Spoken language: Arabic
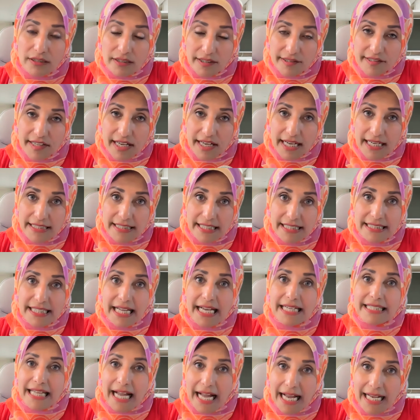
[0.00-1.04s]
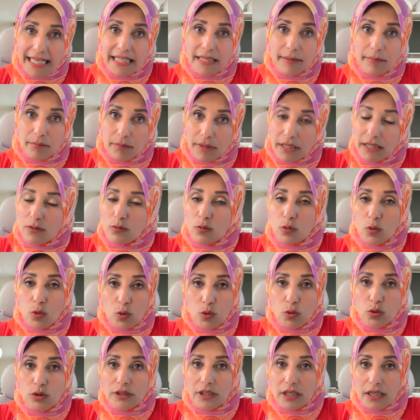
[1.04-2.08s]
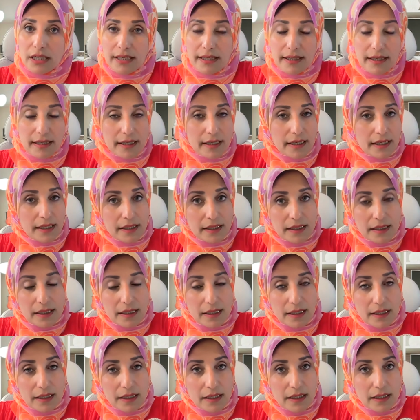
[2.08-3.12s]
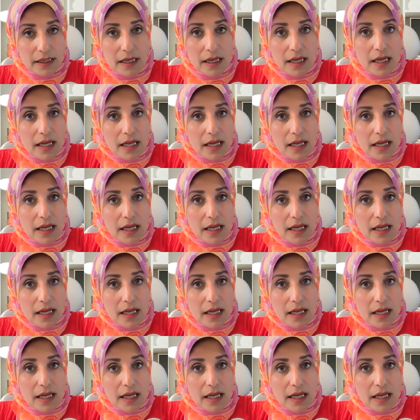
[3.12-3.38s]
تساعد انها تحجم من وجود الـ الـ